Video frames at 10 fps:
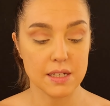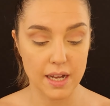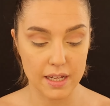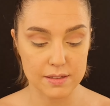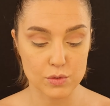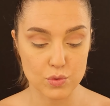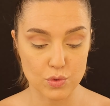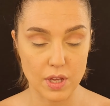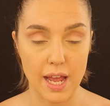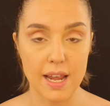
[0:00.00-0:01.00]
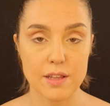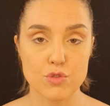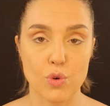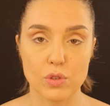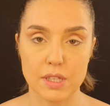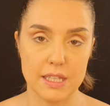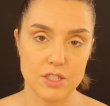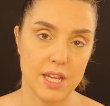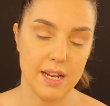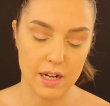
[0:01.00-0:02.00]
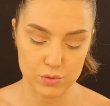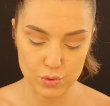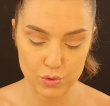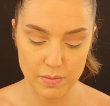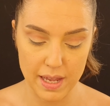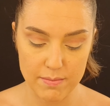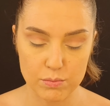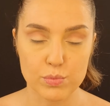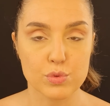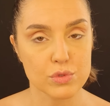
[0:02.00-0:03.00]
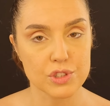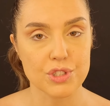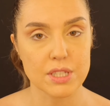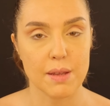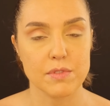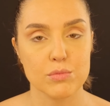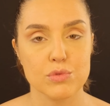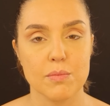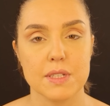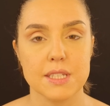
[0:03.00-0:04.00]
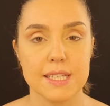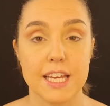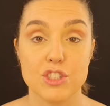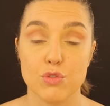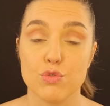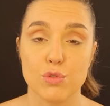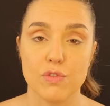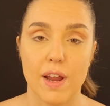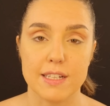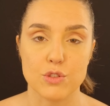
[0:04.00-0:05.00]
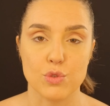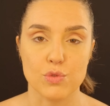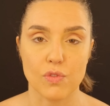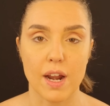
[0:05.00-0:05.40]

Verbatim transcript: Gayet güzel. Çok da iyi şeyler duydum. Hem bunun için hem de bunun bir de keçi uçlu versiyonu